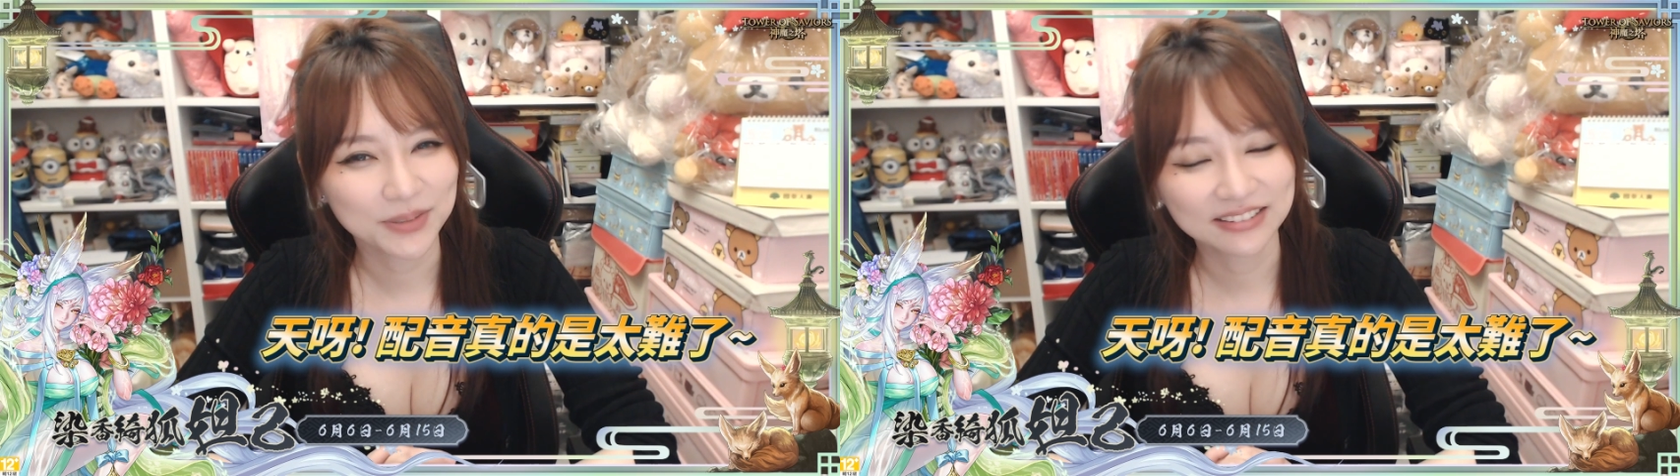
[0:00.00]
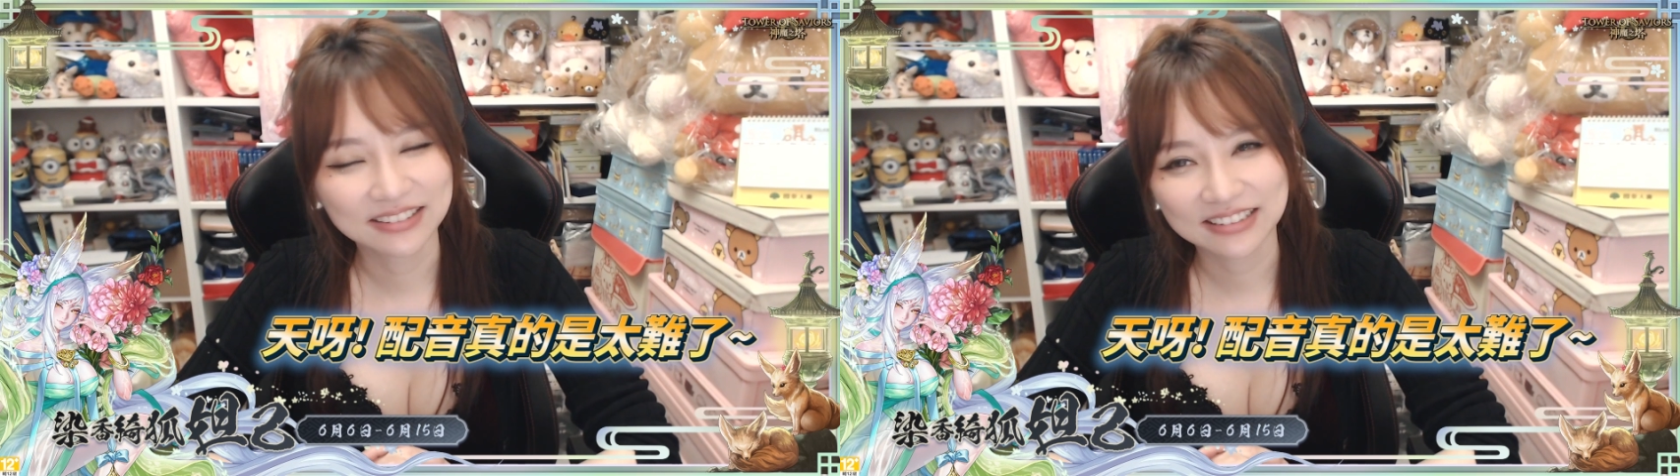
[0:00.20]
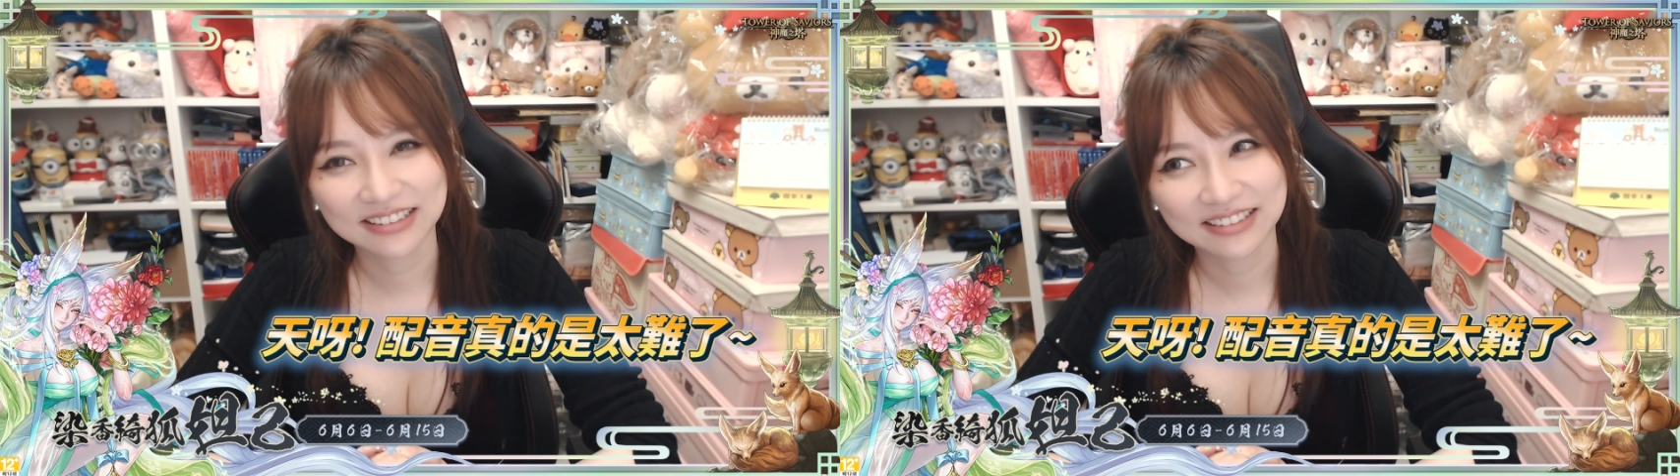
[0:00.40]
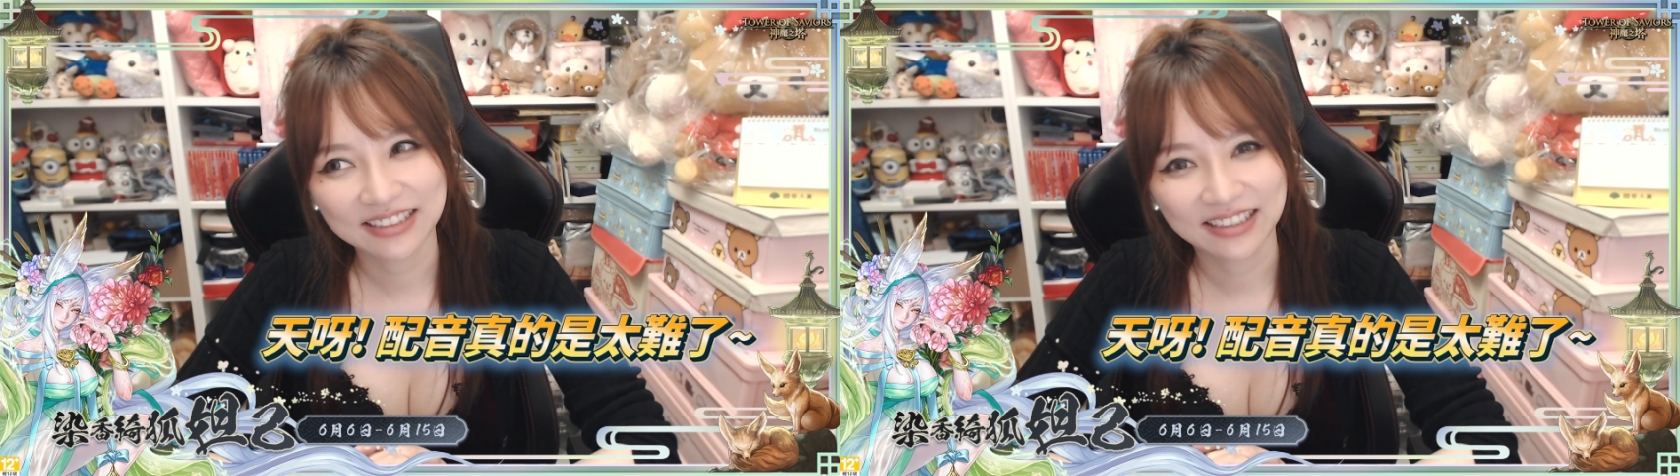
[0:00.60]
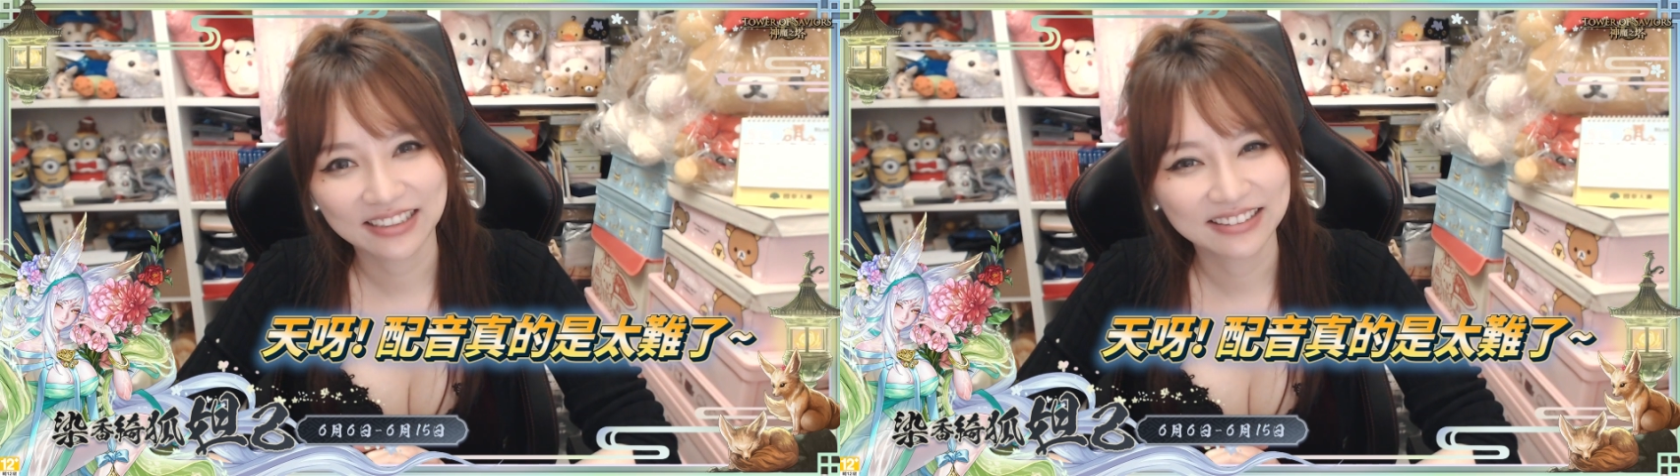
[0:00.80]
配音真的是
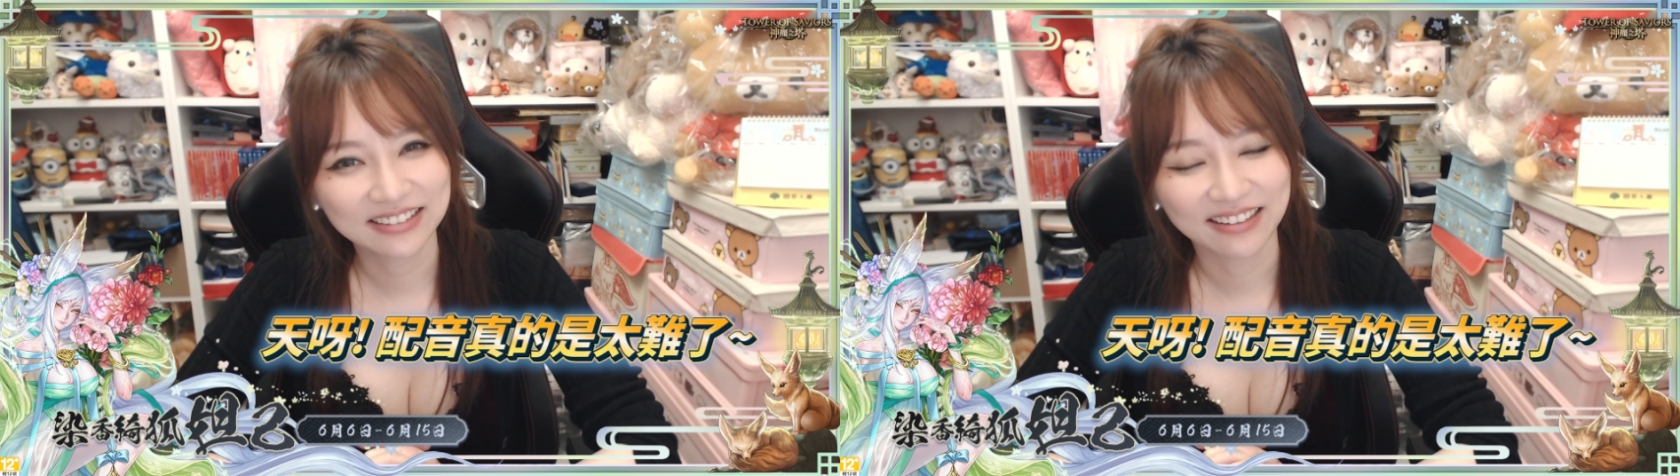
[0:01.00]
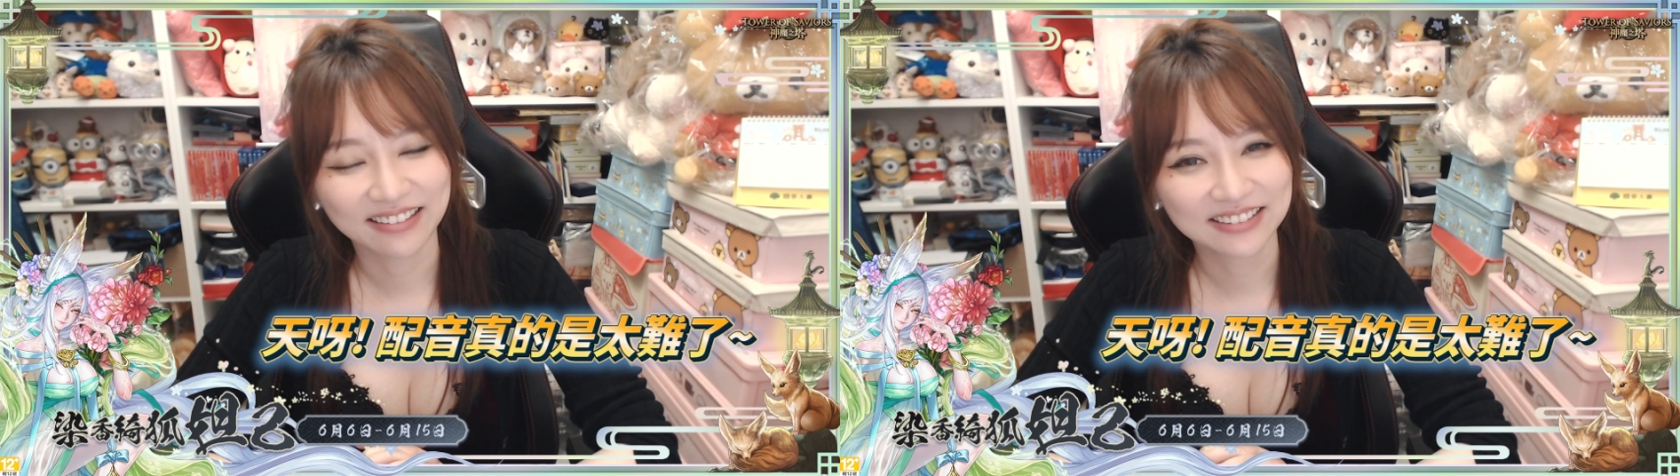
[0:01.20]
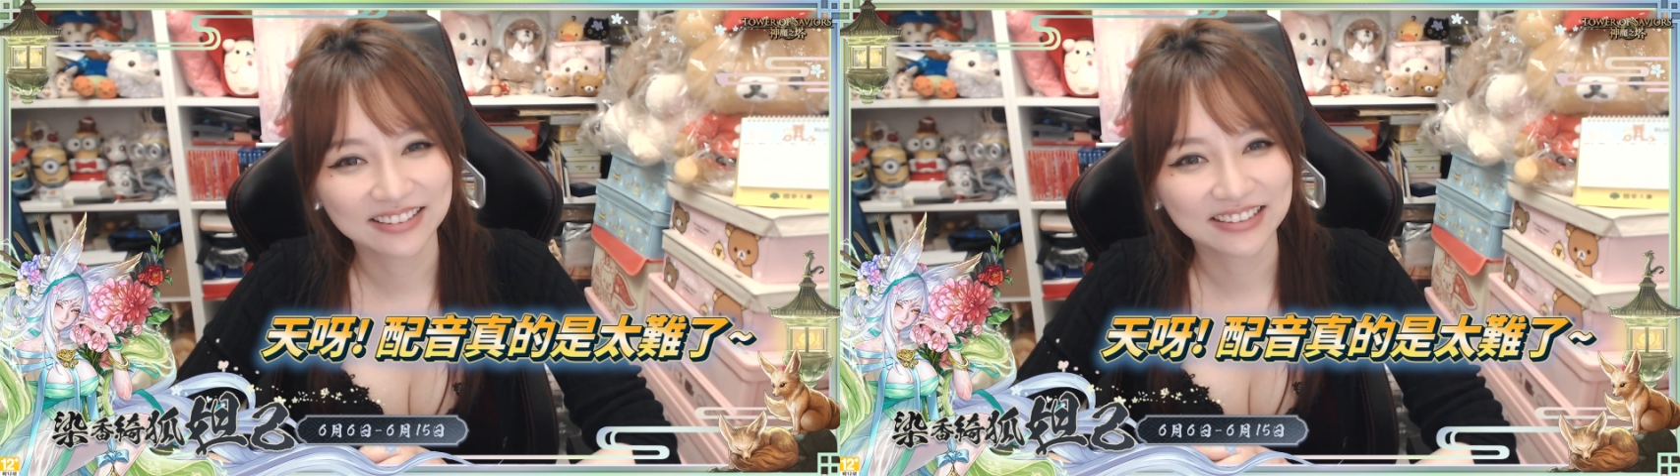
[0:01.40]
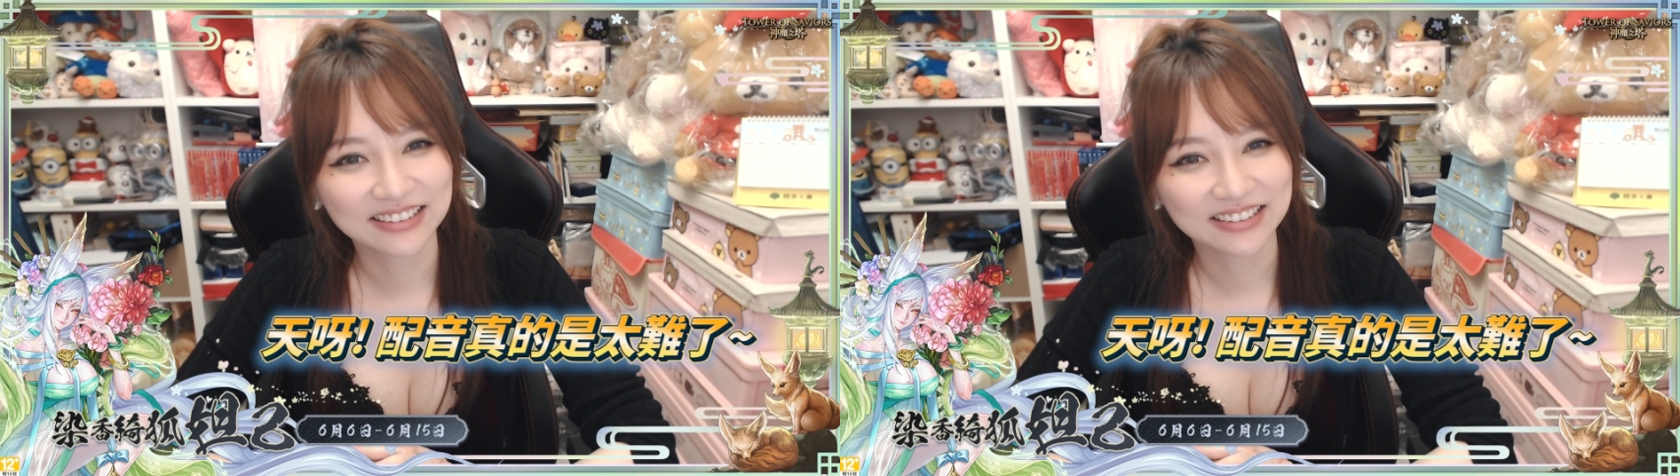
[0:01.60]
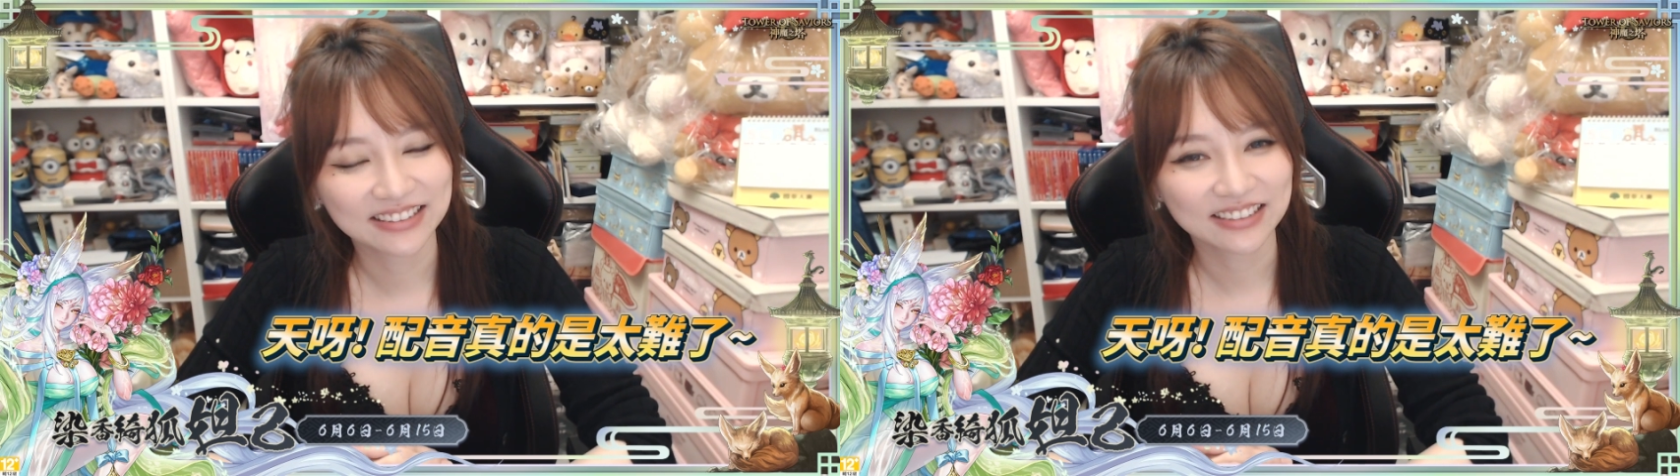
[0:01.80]
太难
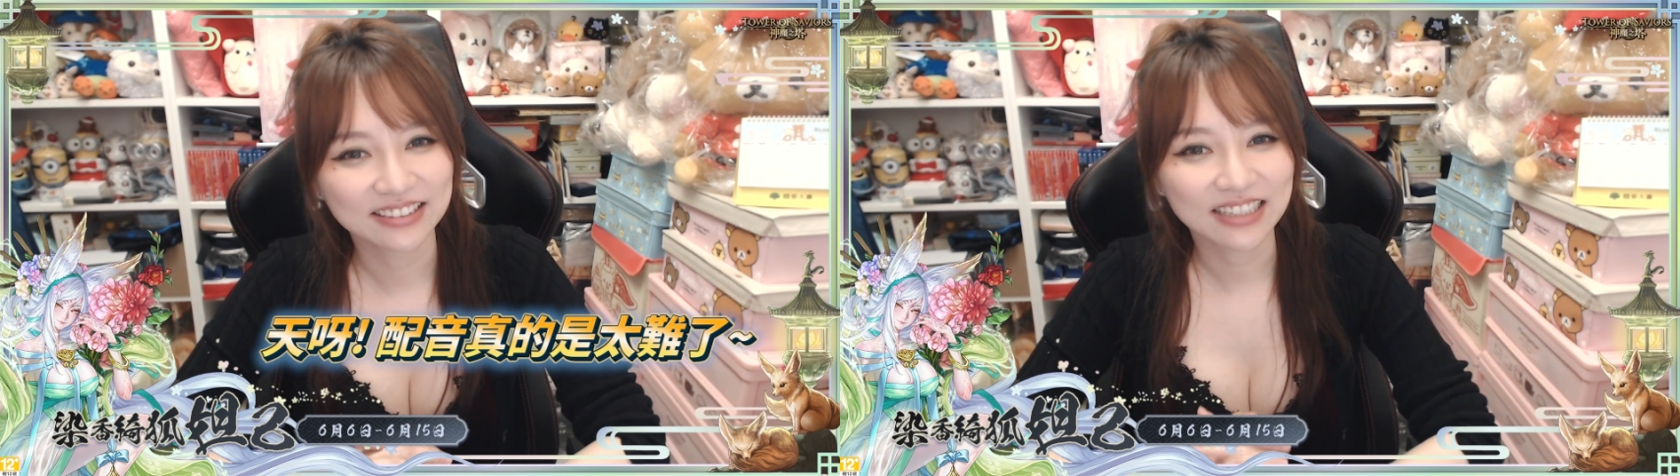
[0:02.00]
了！